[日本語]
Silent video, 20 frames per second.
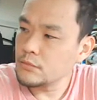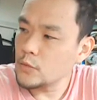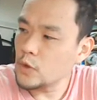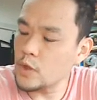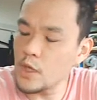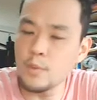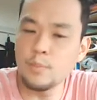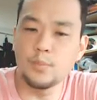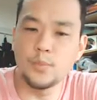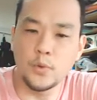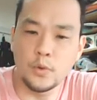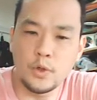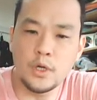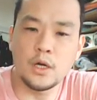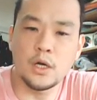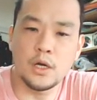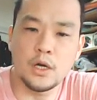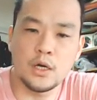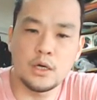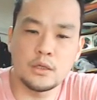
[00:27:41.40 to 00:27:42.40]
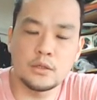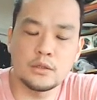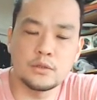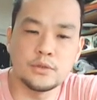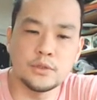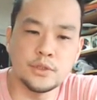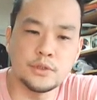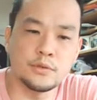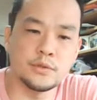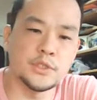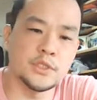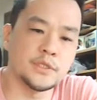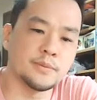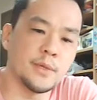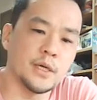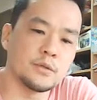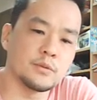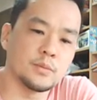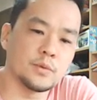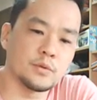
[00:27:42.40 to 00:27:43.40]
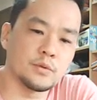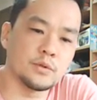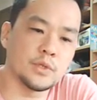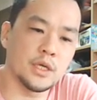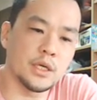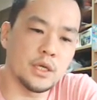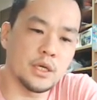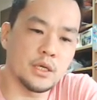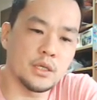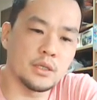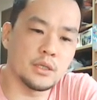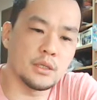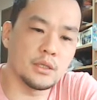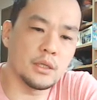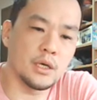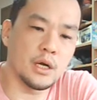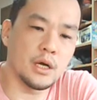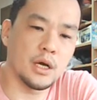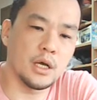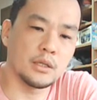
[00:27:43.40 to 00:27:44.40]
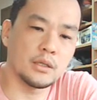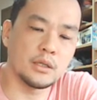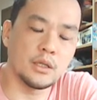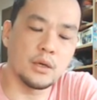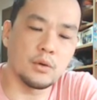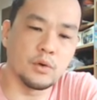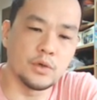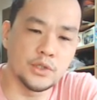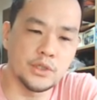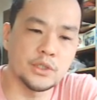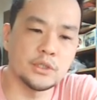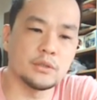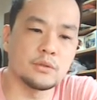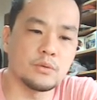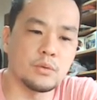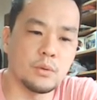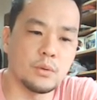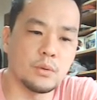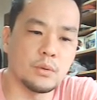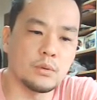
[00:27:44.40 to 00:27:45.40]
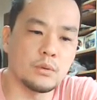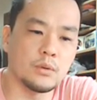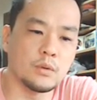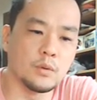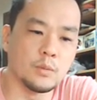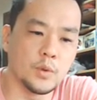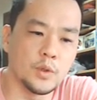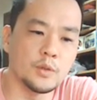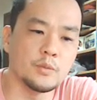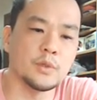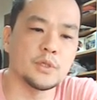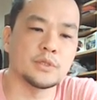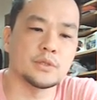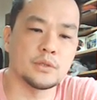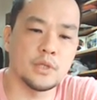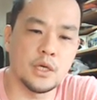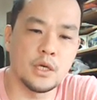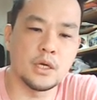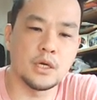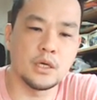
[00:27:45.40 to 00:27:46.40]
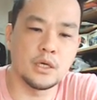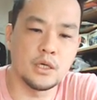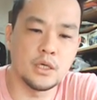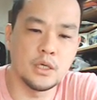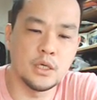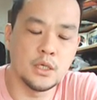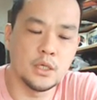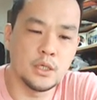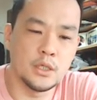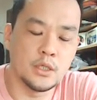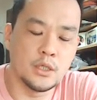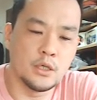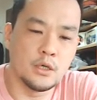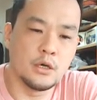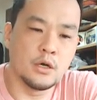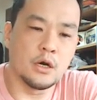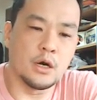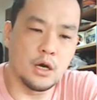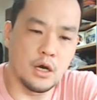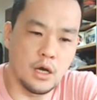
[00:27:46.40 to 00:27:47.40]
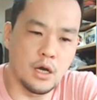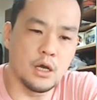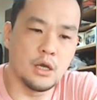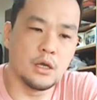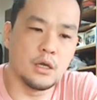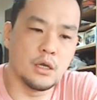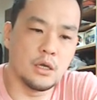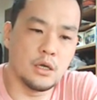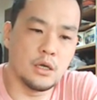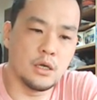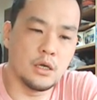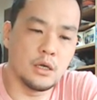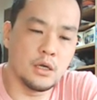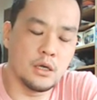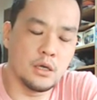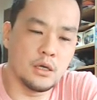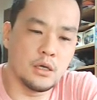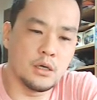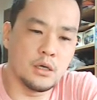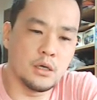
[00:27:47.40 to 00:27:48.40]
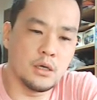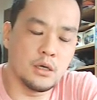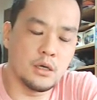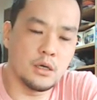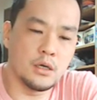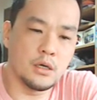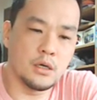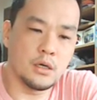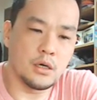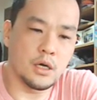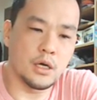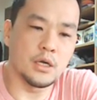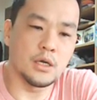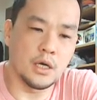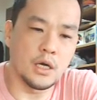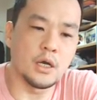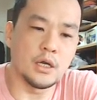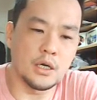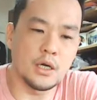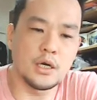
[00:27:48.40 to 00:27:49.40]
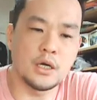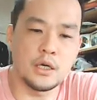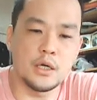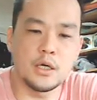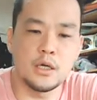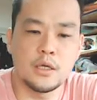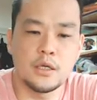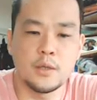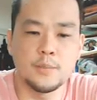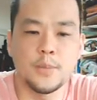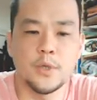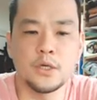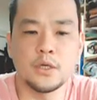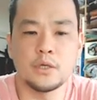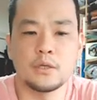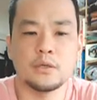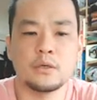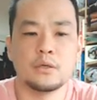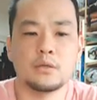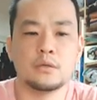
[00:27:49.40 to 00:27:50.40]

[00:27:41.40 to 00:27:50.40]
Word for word: 憲法が国を縛るものであってほしいと思いますね。はい。はいはいはいはい。やっぱり、